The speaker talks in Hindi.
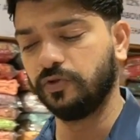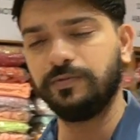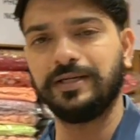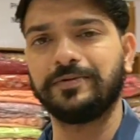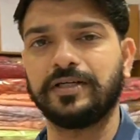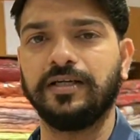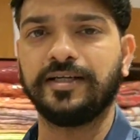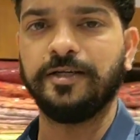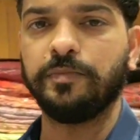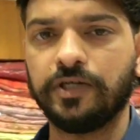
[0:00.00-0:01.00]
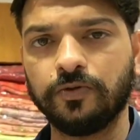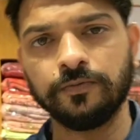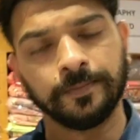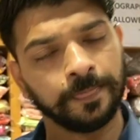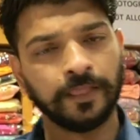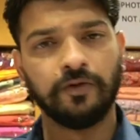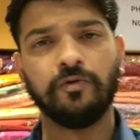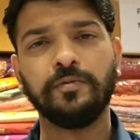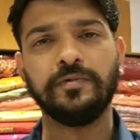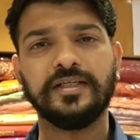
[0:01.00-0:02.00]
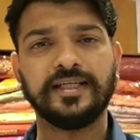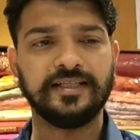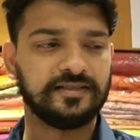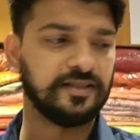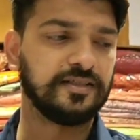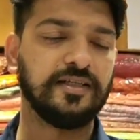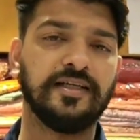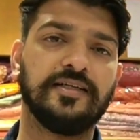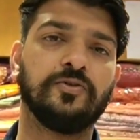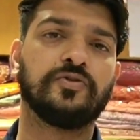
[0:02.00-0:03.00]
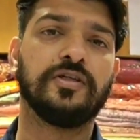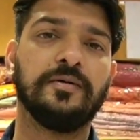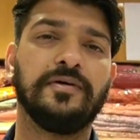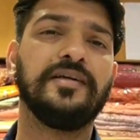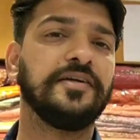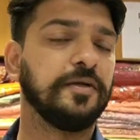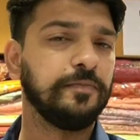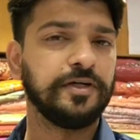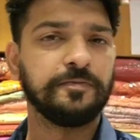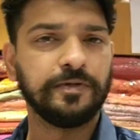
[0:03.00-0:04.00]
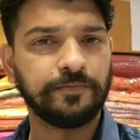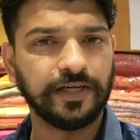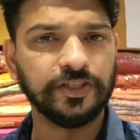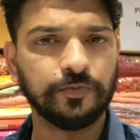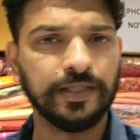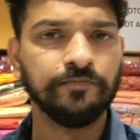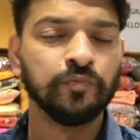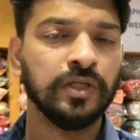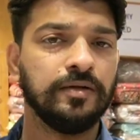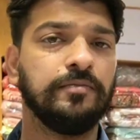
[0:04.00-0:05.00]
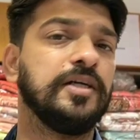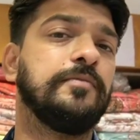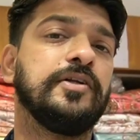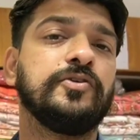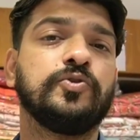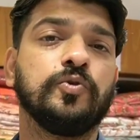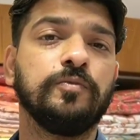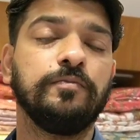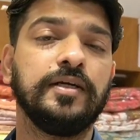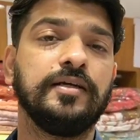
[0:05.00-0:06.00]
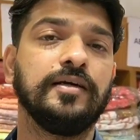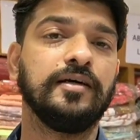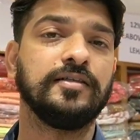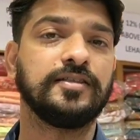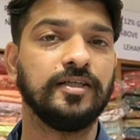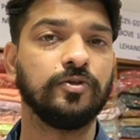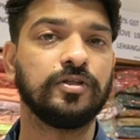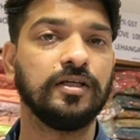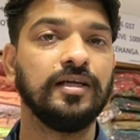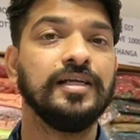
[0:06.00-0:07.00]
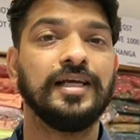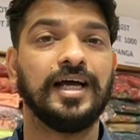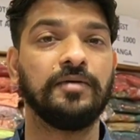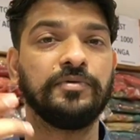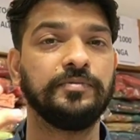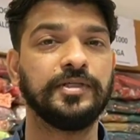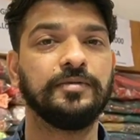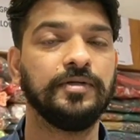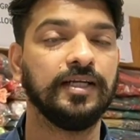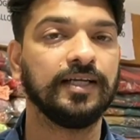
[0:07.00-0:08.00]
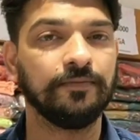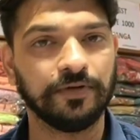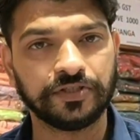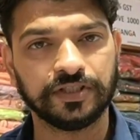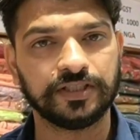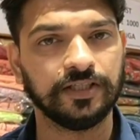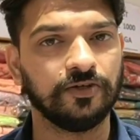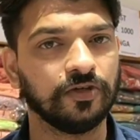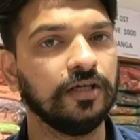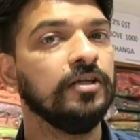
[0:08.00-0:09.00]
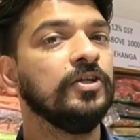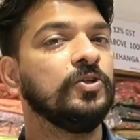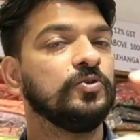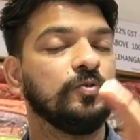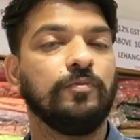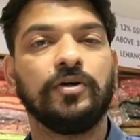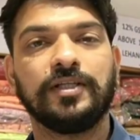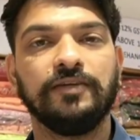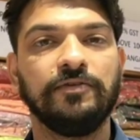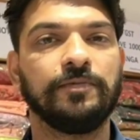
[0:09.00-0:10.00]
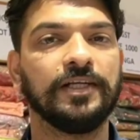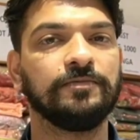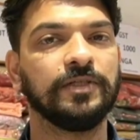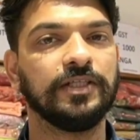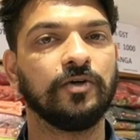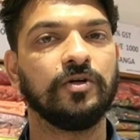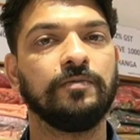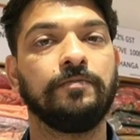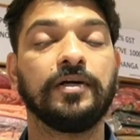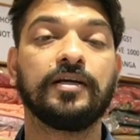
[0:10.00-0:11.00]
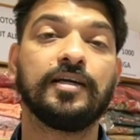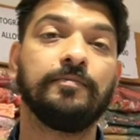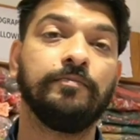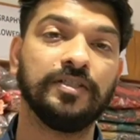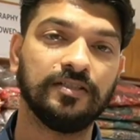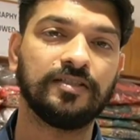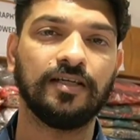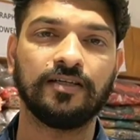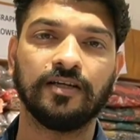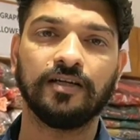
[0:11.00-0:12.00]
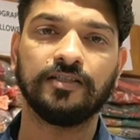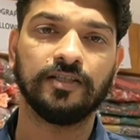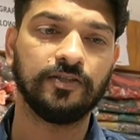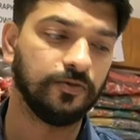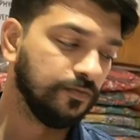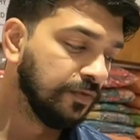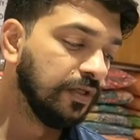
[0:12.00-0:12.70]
जो भी आपके कलर की डिमांड हो वो भी मिल जाएंगी इस तरह से लहंगे दोस्तों डबल नहीं ट्रिपल ट्रिपल प्राइस में बड़े बड़े शोरूम में आ, सेल होते हैं आपने भी कभी लहंगा परचेस किया होगा तो बहुत हैवी प्राइस में किया होगा बट अगर आप बिज़नेस स्टार्ट करना चाहते हो